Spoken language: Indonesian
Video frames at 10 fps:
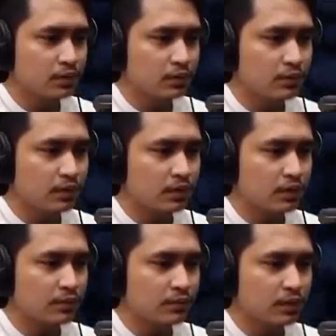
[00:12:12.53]
dimana
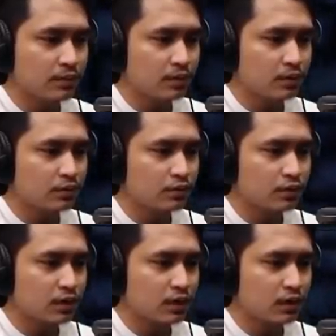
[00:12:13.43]
game-gamenya itu
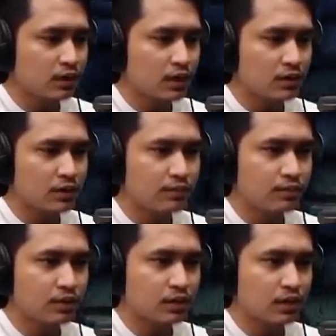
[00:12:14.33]
terkadang
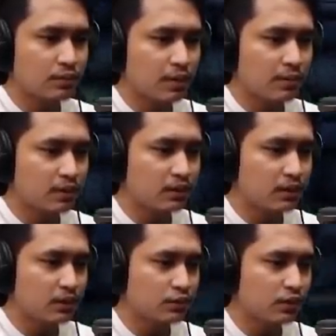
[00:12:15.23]
random, terkadang memang
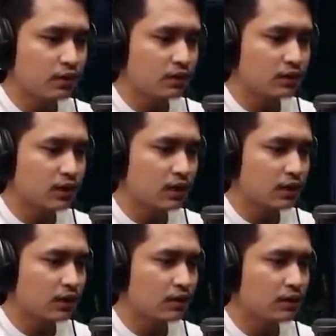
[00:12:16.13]
di, sudah
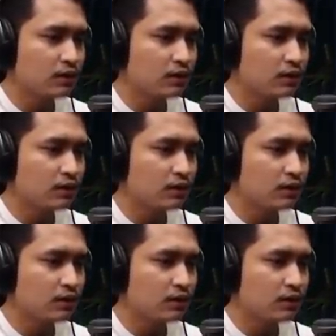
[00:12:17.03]
direncanakan ya,